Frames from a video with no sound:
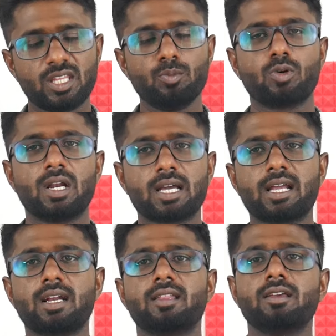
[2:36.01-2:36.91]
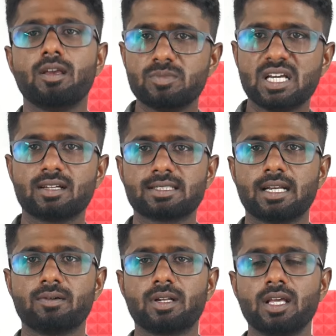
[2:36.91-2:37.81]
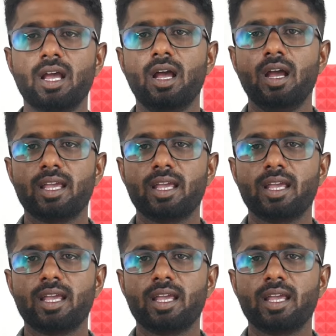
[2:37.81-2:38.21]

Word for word: திமுக கருணாநிதிக்கும் எம்ஜிஆருக்கும் சண்டை வருது பொழுது